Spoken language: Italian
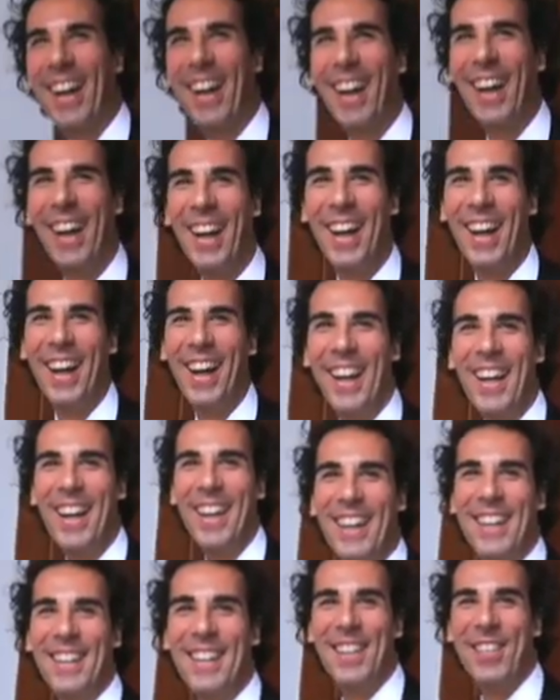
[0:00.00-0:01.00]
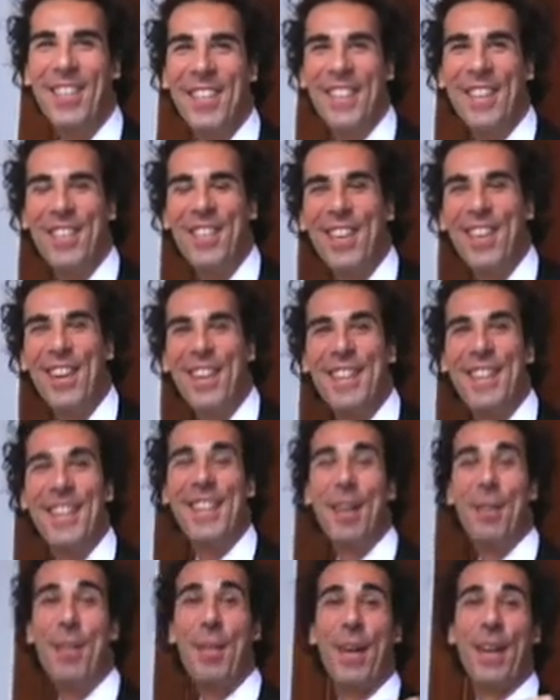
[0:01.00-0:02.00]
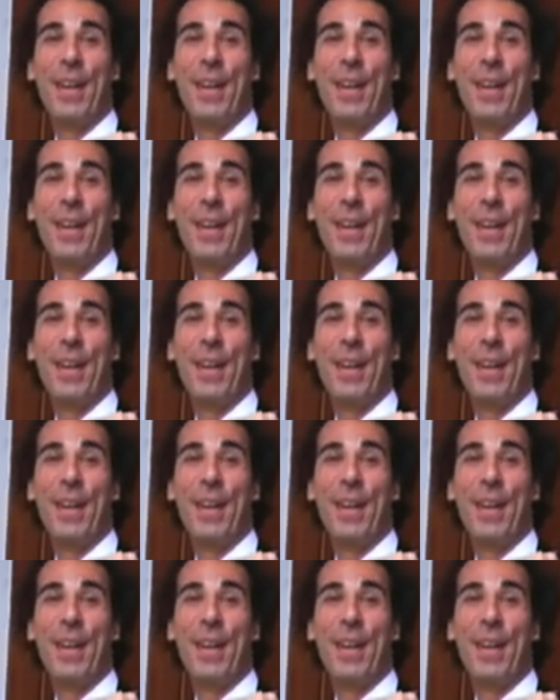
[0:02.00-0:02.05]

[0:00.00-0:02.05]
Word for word: rappresentata da Luca Zaia, quella che dà